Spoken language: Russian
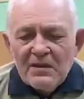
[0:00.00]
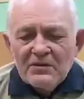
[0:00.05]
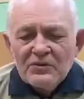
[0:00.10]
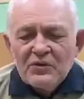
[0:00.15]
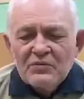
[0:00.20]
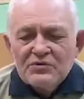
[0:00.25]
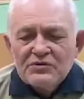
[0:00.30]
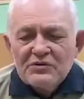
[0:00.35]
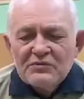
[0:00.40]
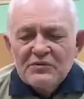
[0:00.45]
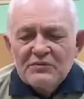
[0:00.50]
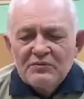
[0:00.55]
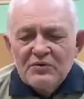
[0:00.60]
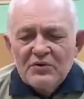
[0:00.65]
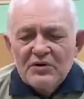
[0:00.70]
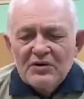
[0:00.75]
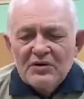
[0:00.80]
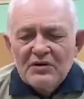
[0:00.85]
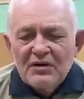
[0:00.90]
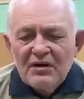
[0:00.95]
о том, чтобы
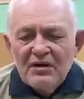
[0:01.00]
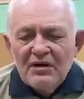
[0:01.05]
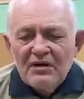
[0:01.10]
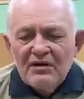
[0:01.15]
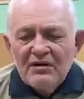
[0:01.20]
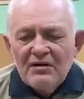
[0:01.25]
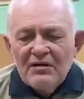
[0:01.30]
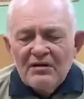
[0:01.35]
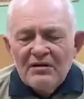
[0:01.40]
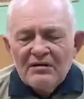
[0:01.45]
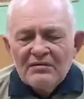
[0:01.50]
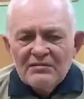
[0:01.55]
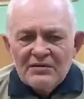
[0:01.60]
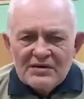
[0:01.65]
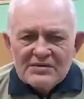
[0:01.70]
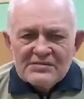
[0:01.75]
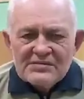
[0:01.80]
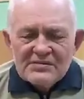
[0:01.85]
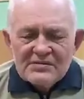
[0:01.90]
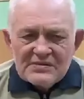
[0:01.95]
Бог
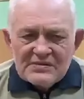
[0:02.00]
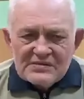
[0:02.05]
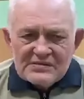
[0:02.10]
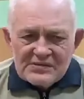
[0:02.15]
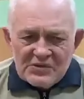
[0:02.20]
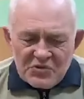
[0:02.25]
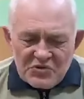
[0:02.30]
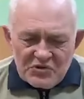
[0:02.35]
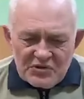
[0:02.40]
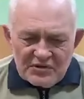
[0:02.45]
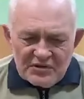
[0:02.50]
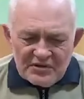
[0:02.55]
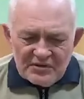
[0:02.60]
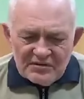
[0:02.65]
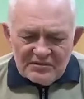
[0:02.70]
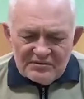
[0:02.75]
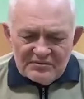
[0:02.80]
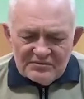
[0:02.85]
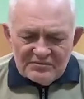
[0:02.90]
нас защитил.